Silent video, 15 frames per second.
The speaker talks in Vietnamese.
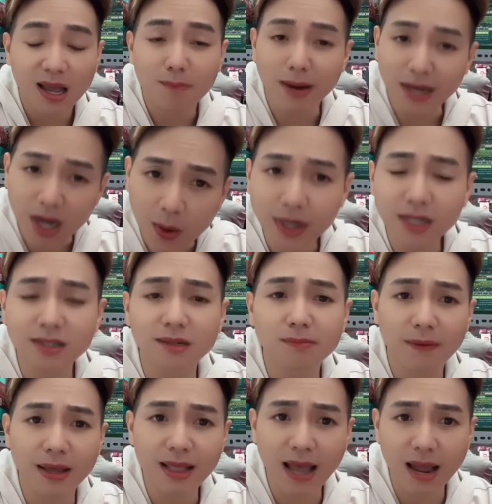mày nói được
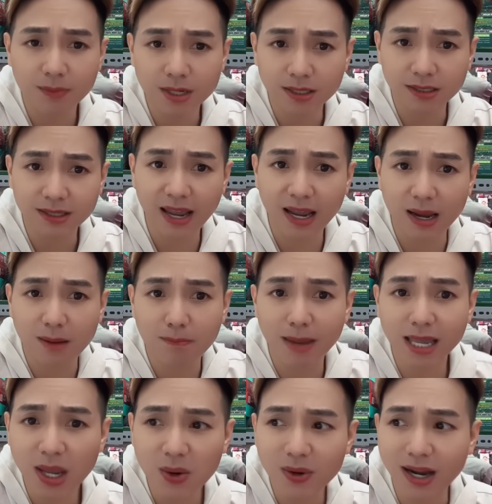mày phải làm được nha mày
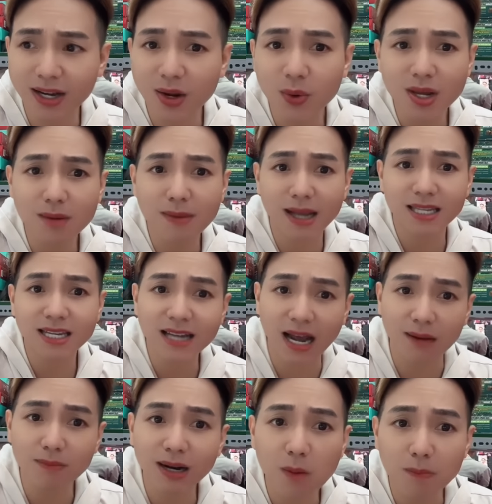kêu là nếu như bà chí
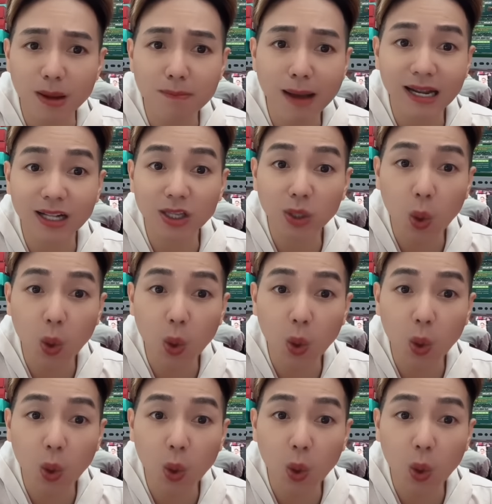cảnh mà không bị bắt là